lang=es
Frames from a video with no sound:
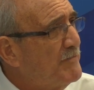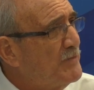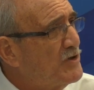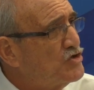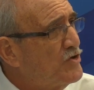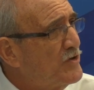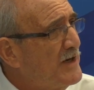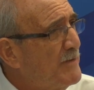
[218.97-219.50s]

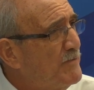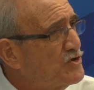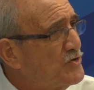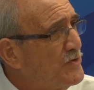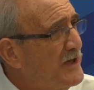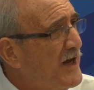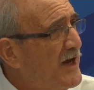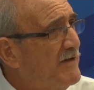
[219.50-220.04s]
expresión y las
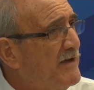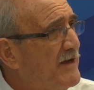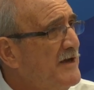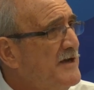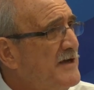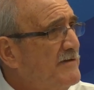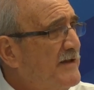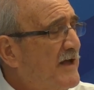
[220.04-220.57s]
posibilidades
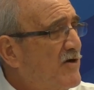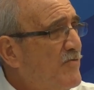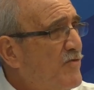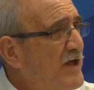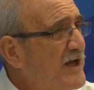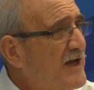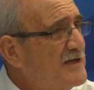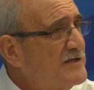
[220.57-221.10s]
de,
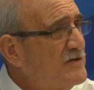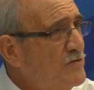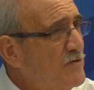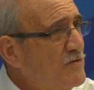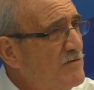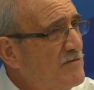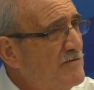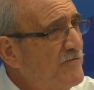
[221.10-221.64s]
comunicarse uno
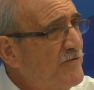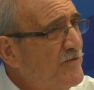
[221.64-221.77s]
con otro.